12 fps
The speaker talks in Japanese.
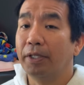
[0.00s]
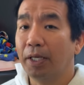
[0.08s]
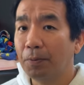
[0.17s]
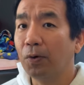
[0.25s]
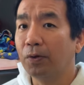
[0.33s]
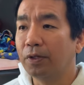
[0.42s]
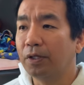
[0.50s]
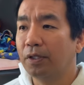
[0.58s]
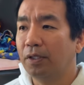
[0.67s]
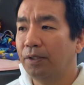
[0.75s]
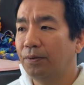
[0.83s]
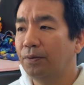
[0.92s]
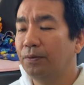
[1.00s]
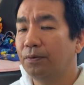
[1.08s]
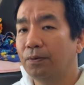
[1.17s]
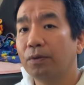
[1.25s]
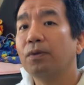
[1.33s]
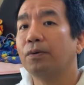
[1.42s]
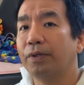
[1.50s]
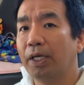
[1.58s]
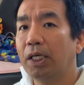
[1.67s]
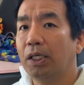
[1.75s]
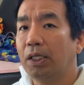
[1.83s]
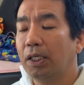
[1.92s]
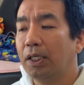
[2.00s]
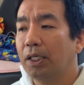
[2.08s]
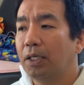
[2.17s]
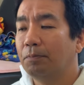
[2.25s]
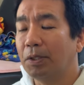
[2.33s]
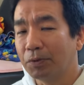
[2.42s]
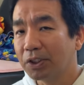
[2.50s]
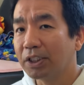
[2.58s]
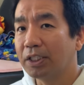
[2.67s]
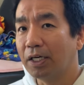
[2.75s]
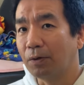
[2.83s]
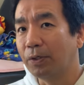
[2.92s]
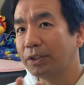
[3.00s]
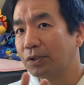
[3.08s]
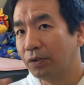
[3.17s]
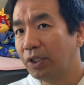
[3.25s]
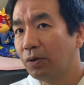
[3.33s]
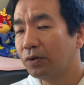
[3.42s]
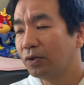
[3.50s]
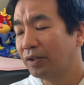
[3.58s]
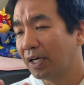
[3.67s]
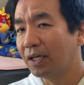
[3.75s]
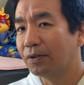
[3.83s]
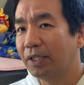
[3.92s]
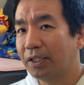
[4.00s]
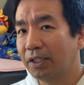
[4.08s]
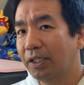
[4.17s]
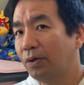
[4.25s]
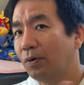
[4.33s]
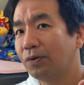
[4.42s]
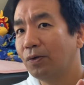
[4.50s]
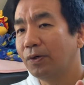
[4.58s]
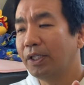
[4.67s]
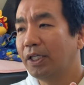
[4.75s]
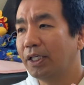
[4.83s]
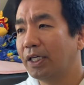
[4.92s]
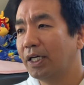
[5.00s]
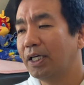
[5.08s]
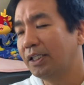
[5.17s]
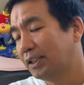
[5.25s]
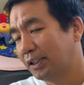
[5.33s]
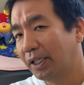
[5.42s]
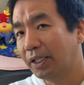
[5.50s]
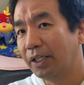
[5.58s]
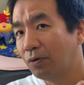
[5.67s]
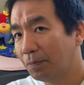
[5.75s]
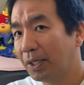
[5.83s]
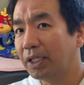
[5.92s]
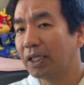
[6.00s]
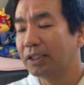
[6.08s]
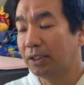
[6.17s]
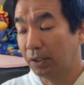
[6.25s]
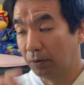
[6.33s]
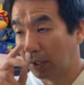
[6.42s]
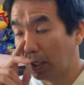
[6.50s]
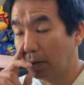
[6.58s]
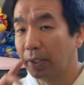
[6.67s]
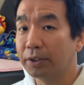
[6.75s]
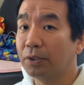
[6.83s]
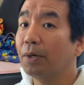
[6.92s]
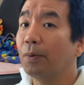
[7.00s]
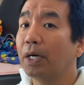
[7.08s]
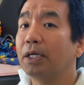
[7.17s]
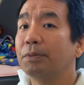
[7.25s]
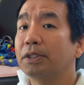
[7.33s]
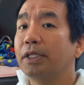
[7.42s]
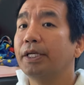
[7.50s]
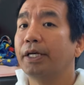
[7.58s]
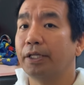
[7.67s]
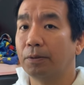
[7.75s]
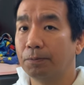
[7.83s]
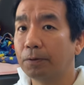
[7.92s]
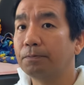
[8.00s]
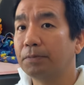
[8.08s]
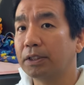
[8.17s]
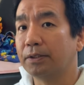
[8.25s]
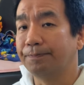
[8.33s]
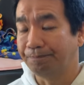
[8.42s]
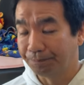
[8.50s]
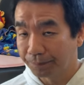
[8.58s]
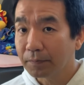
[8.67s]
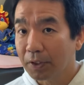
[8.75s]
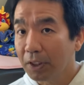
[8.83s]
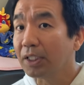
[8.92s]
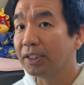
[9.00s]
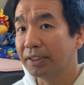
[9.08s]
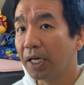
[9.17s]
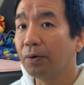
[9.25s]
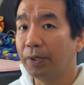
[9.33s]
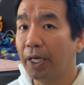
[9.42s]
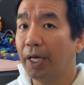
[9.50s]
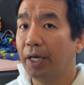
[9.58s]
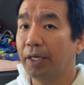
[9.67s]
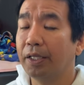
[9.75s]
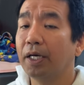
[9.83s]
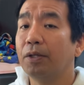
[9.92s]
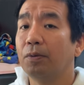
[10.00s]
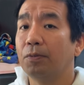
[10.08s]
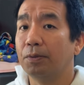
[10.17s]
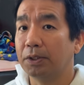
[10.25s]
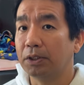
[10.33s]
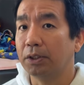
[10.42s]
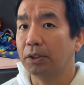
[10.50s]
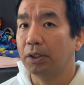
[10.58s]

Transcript: デモっていうことをね、まあ、もしかしたらこれちょっと日本長くなって2本撮りにして2本目に出してるかそれは分かりませんけれども、まあ、最後に言いたいと思います